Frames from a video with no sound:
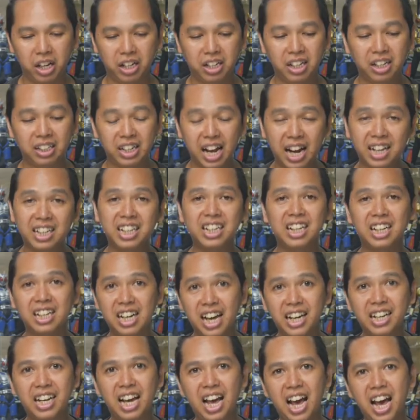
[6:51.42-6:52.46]
แต่ทั้งทั้งนี้ทั้ง
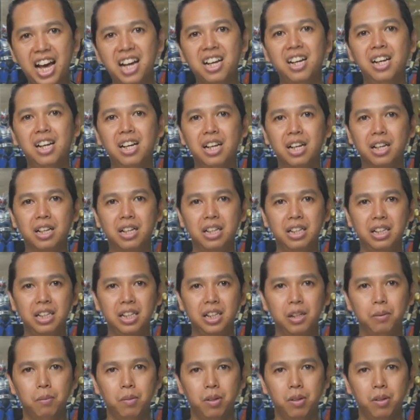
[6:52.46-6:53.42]
นั้นนะฮะคือ